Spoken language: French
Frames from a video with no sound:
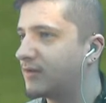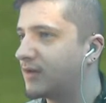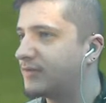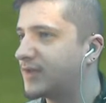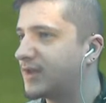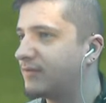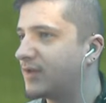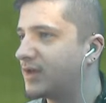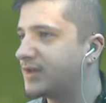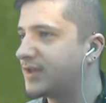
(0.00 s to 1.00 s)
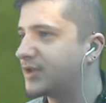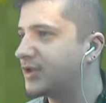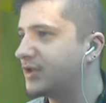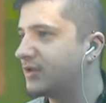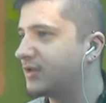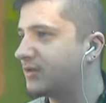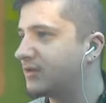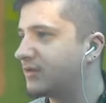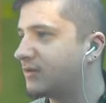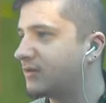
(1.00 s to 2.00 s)
Ah, vous allez voir les archers là.
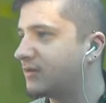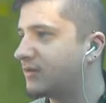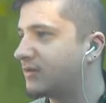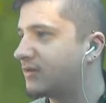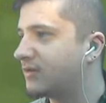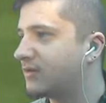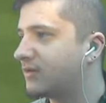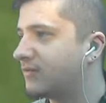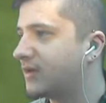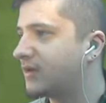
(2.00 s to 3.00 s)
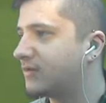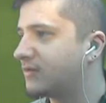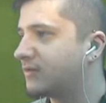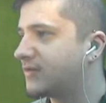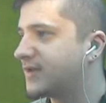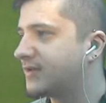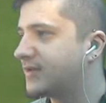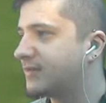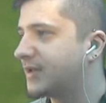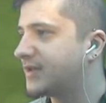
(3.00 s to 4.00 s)
Voilà.
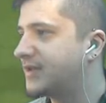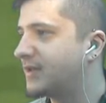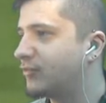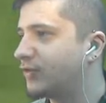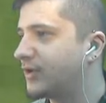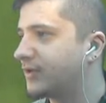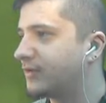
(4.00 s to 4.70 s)
C'est parti, ça bourrine.